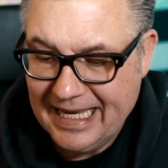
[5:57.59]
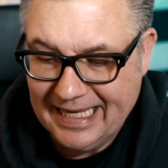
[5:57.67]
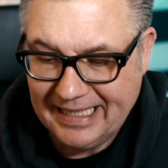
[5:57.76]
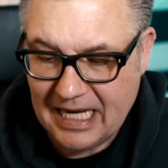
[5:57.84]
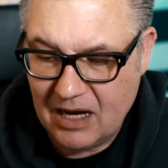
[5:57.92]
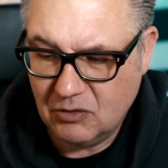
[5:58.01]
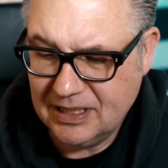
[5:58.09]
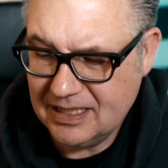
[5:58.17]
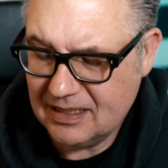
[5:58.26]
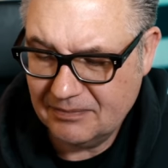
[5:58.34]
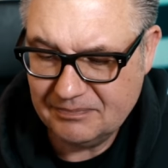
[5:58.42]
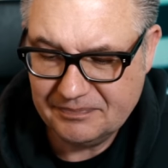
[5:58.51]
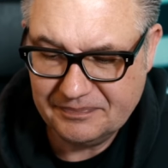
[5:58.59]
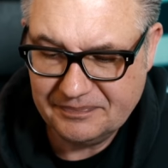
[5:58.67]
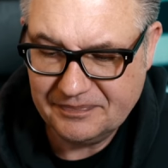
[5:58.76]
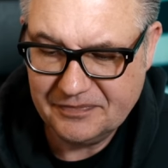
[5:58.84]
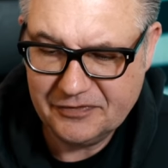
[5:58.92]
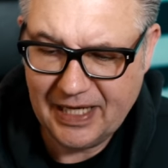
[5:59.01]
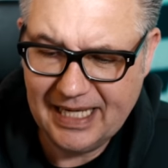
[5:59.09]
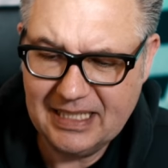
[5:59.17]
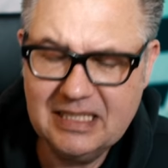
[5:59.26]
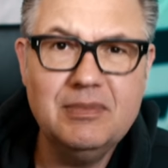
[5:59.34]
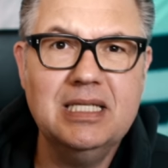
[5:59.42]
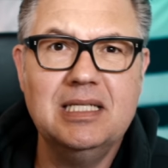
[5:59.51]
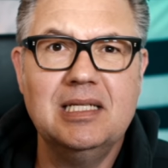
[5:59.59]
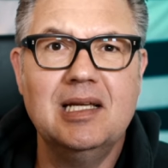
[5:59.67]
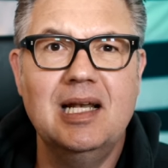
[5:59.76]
Ja, und dieser verhältnismäßig